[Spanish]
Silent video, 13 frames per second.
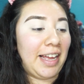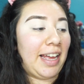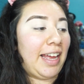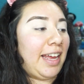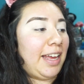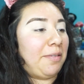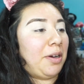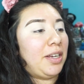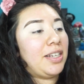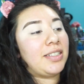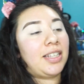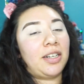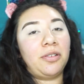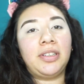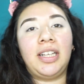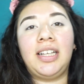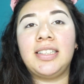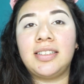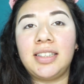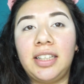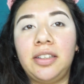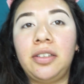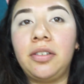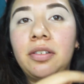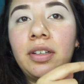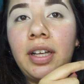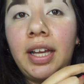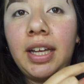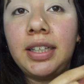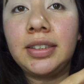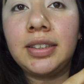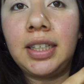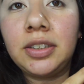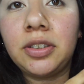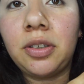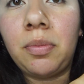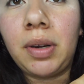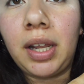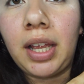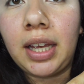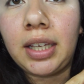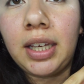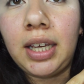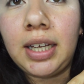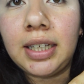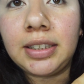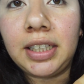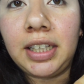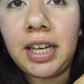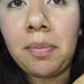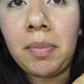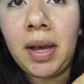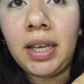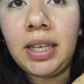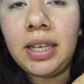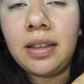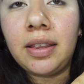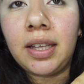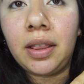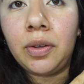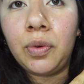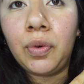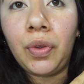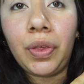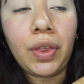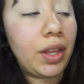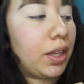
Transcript: Eh, voy a estar utilizando esta sombra de aquí que se llama In The Nude